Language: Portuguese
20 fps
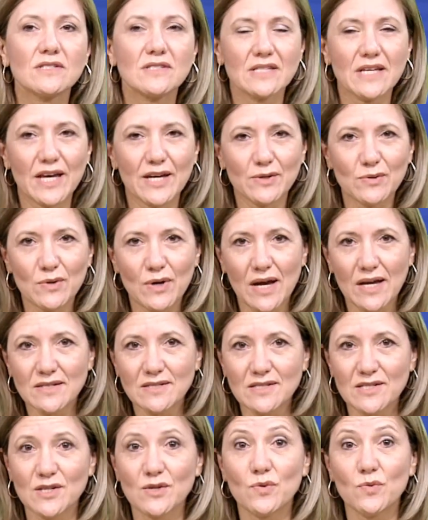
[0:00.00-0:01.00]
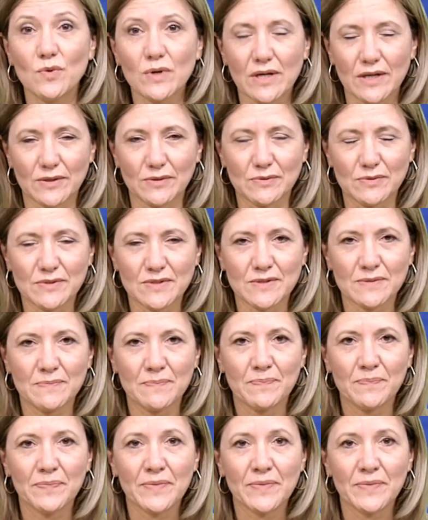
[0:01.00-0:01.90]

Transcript: 0 a 5 anos.